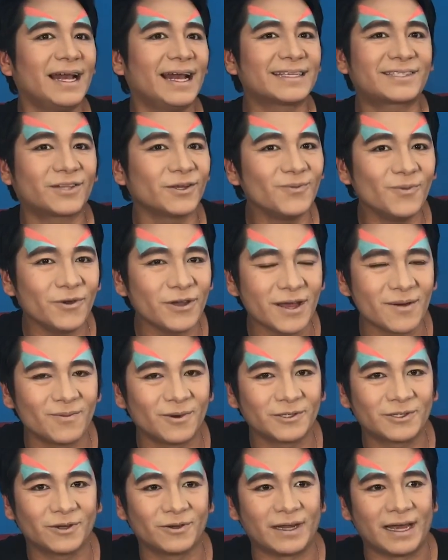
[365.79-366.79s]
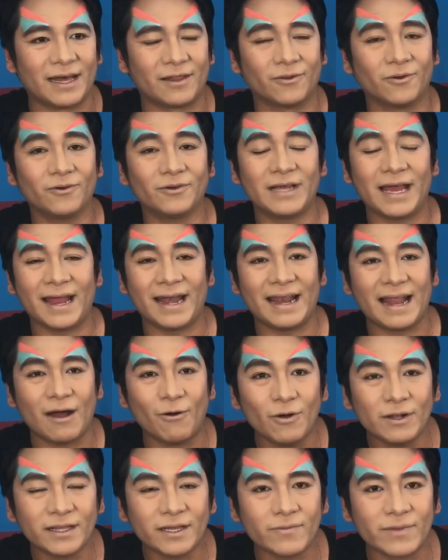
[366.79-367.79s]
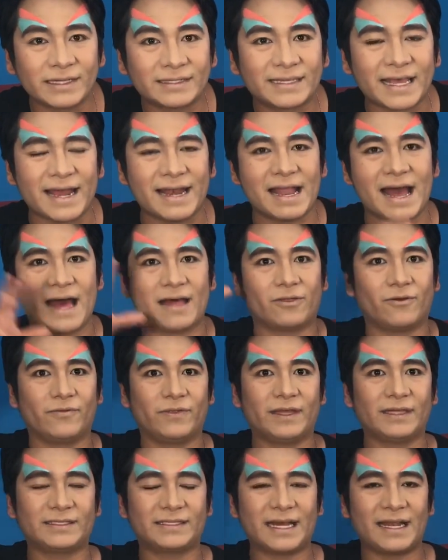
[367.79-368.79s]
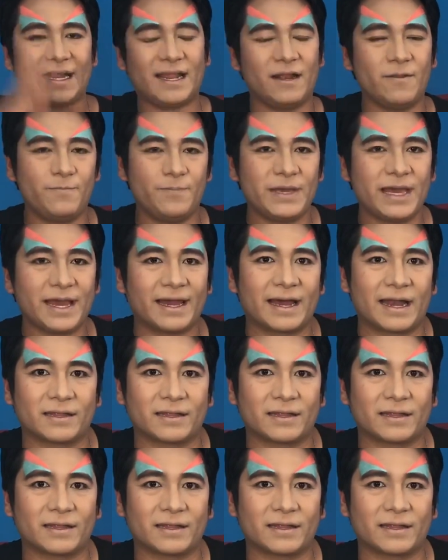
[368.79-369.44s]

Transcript: Estoy muy emocionado. En la última escena donde sale el pie